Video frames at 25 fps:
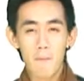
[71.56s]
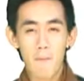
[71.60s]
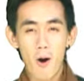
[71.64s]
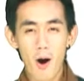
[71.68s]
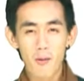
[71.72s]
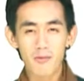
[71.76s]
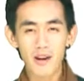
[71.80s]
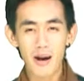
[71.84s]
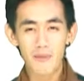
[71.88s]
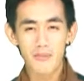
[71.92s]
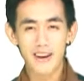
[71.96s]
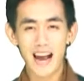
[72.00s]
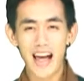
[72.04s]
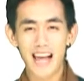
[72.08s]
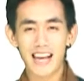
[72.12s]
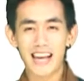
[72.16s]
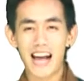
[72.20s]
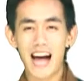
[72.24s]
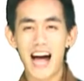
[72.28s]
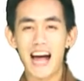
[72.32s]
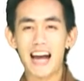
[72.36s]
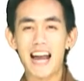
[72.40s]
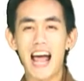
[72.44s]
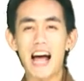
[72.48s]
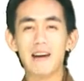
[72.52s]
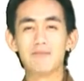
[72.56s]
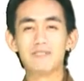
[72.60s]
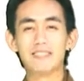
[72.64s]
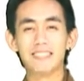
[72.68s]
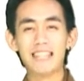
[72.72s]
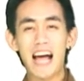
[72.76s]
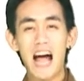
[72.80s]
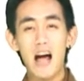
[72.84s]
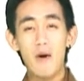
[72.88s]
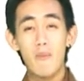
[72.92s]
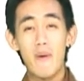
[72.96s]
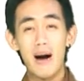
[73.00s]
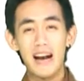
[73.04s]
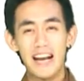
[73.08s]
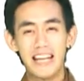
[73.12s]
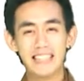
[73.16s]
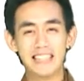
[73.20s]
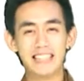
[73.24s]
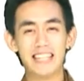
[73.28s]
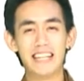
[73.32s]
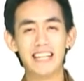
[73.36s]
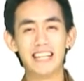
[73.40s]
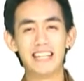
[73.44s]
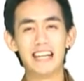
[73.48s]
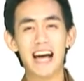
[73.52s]
พบกับรายการแอปสไตล์วาไร
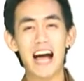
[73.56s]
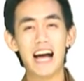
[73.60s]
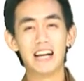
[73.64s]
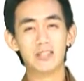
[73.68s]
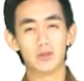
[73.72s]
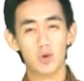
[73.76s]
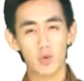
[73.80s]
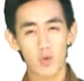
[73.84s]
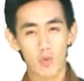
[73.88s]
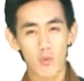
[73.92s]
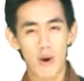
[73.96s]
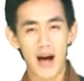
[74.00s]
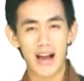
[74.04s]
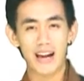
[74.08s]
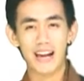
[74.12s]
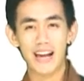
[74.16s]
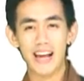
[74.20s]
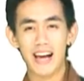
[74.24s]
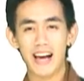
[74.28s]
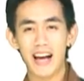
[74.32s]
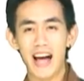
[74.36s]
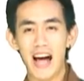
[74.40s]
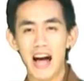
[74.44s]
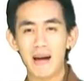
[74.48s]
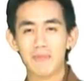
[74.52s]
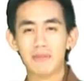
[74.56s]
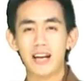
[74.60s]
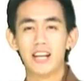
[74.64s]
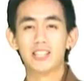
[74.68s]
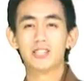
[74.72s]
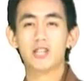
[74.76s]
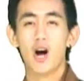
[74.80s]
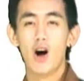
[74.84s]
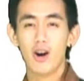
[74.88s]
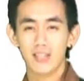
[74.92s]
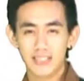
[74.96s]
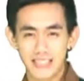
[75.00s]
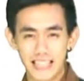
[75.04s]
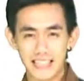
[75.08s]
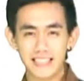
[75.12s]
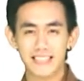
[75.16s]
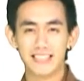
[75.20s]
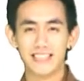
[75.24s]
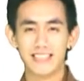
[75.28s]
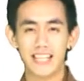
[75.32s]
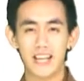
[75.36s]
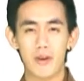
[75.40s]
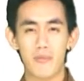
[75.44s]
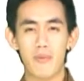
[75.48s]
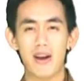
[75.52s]
ตี้ได้ทุกวันนะครับทางช่อง Gen
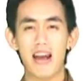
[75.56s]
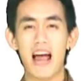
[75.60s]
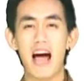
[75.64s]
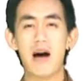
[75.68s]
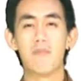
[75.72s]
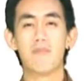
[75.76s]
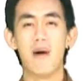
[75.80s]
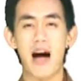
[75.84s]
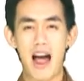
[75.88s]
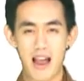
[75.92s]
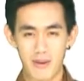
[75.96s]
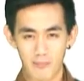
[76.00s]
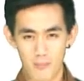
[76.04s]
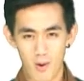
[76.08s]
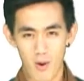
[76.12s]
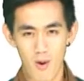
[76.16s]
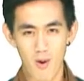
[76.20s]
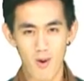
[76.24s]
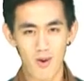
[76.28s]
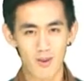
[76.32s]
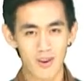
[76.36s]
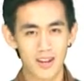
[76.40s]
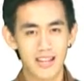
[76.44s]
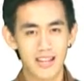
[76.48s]
C เวลาบ่ายโมง